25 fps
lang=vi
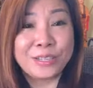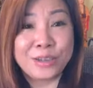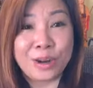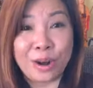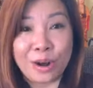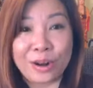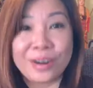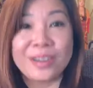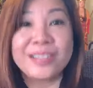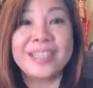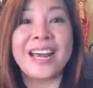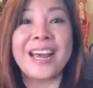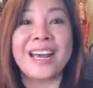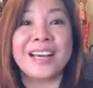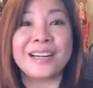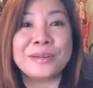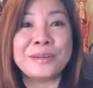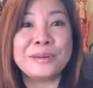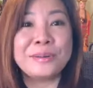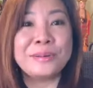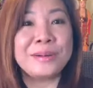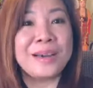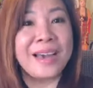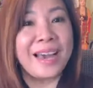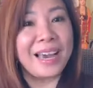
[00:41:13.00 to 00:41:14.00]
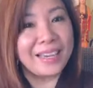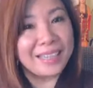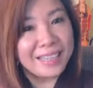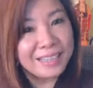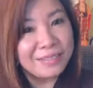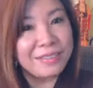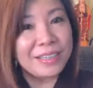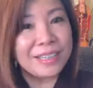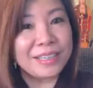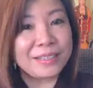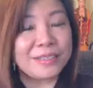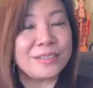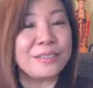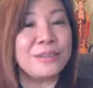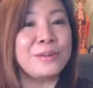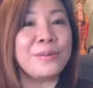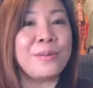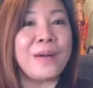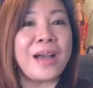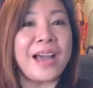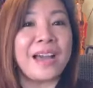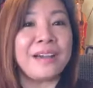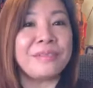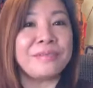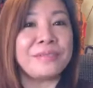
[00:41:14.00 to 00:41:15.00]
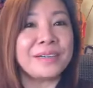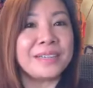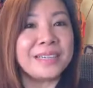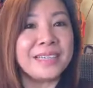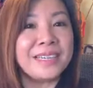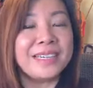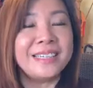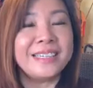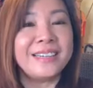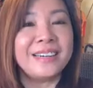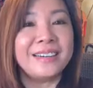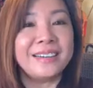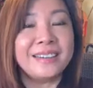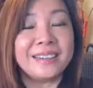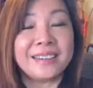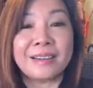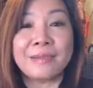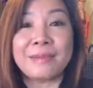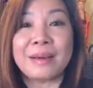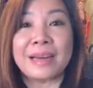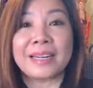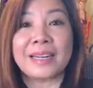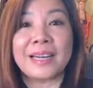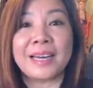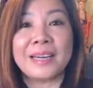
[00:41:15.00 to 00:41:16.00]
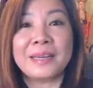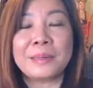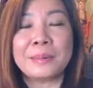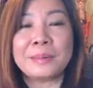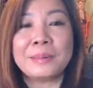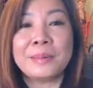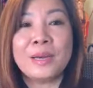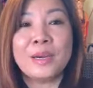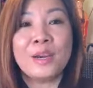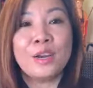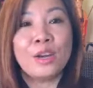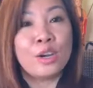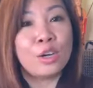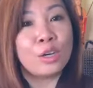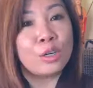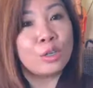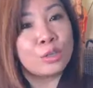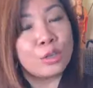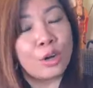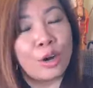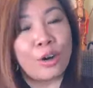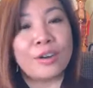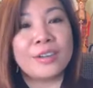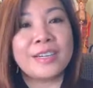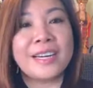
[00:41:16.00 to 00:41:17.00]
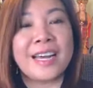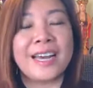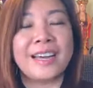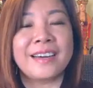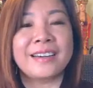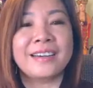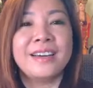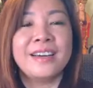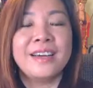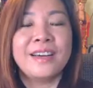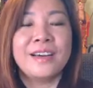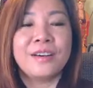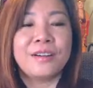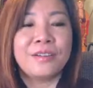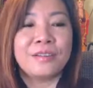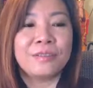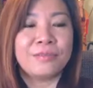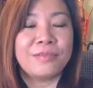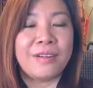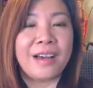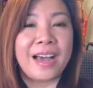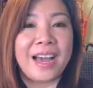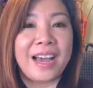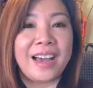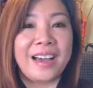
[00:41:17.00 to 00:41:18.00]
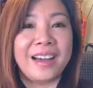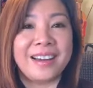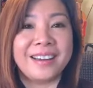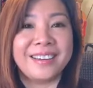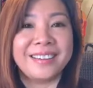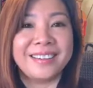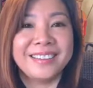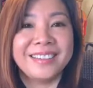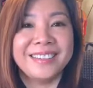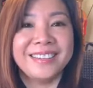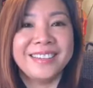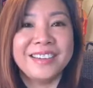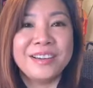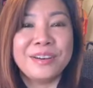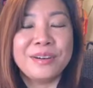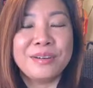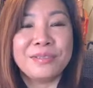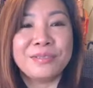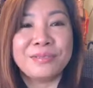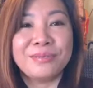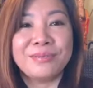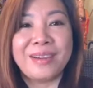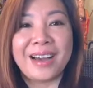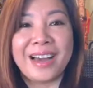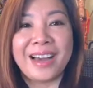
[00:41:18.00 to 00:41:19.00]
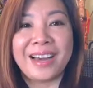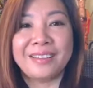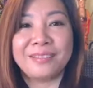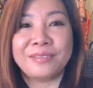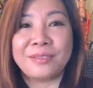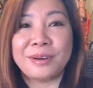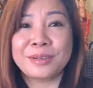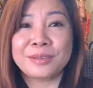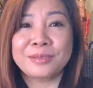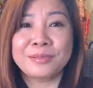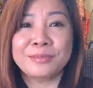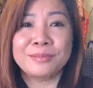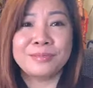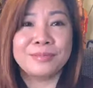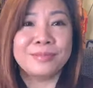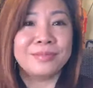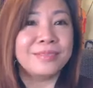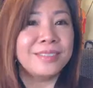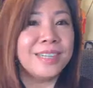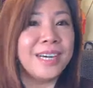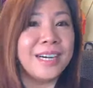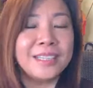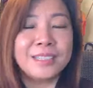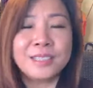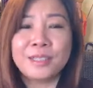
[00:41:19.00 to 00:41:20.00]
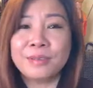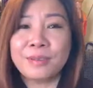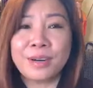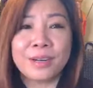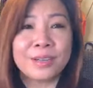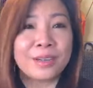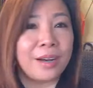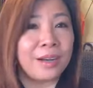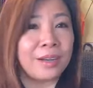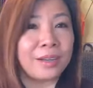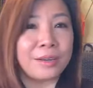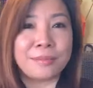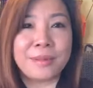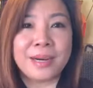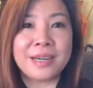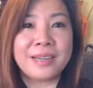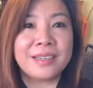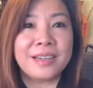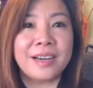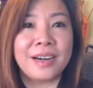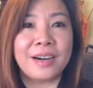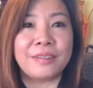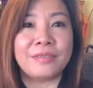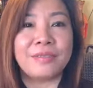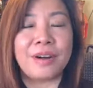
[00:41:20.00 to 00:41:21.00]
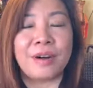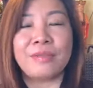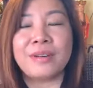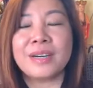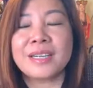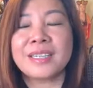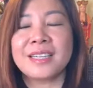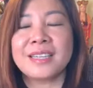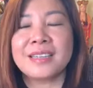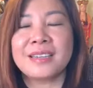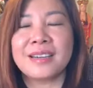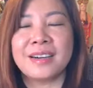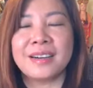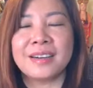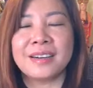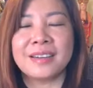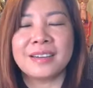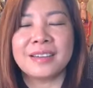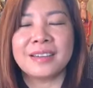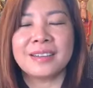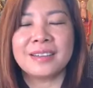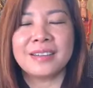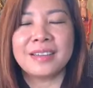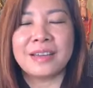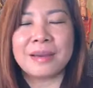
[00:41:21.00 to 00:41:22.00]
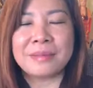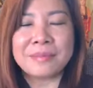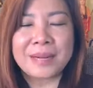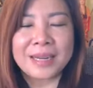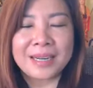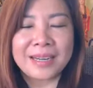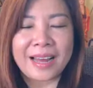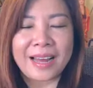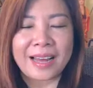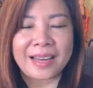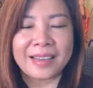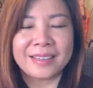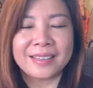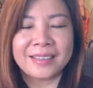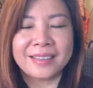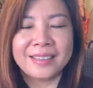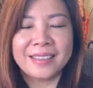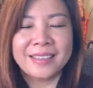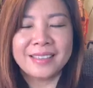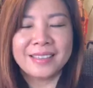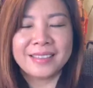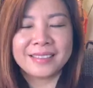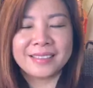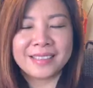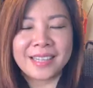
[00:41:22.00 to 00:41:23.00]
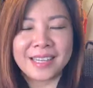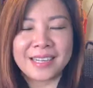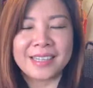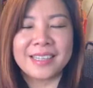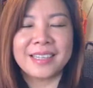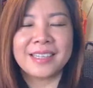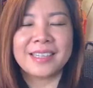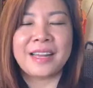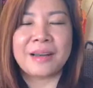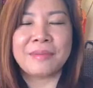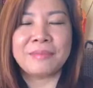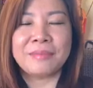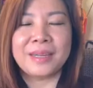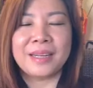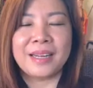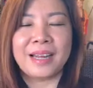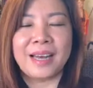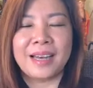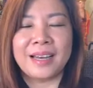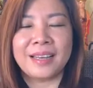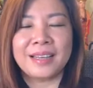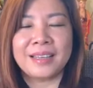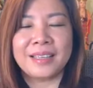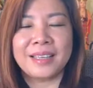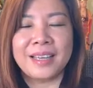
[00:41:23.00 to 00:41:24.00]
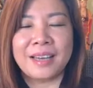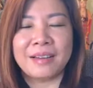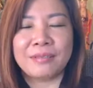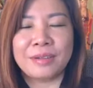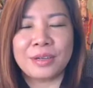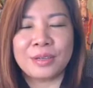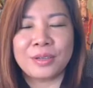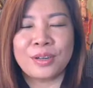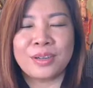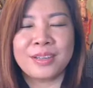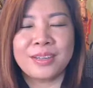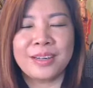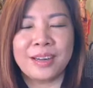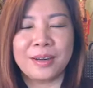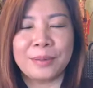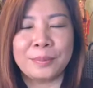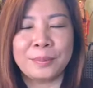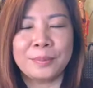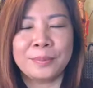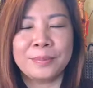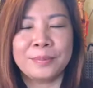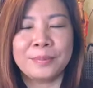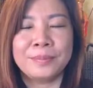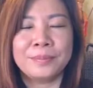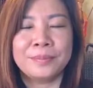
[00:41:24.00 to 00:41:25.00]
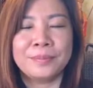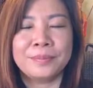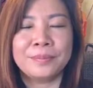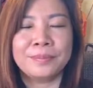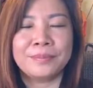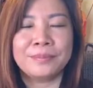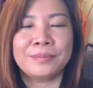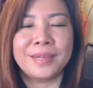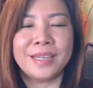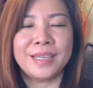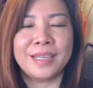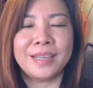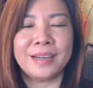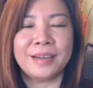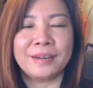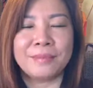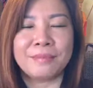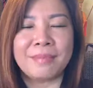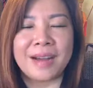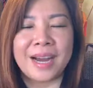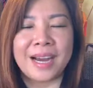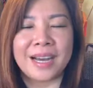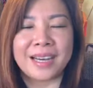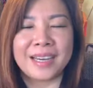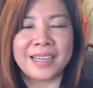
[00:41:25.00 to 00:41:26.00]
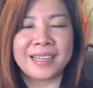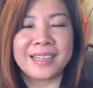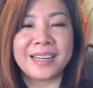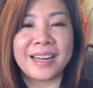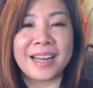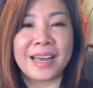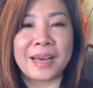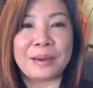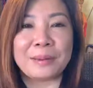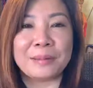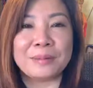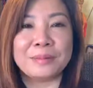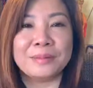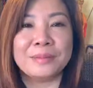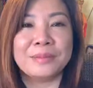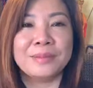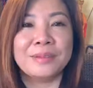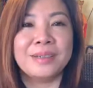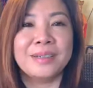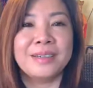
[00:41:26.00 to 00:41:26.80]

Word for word: rõ ràng luôn hai cái việc vừa qua vân đi đó các bạn thấy không rõ ràng và và vân đến với vân thật là bất ngờ và vân chỉ cần nhắm mắt lại tịnh cái tâm mình lại và vân nói là bây giờ bằng cách nào